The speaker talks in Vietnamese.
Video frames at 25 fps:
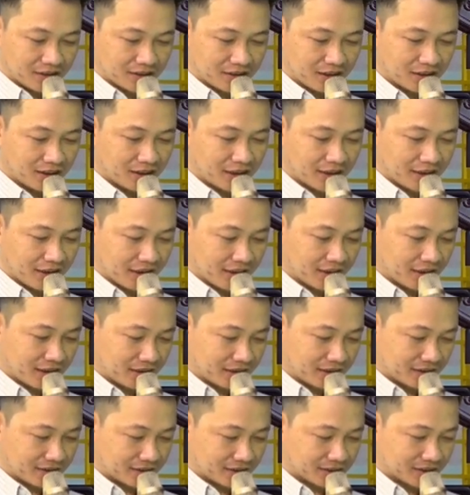trở lại gia
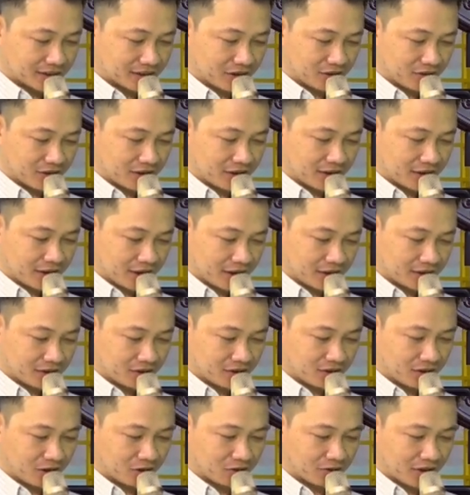đình, sau khi chết
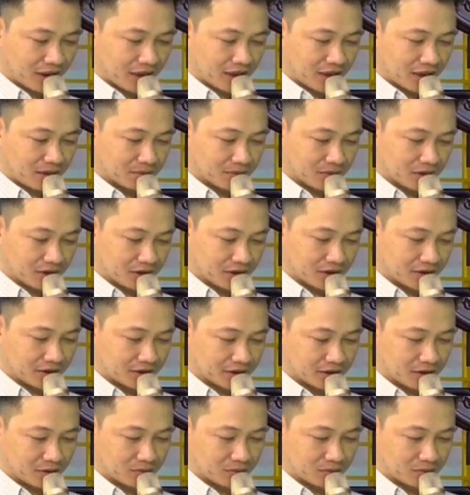có đầu thai làm người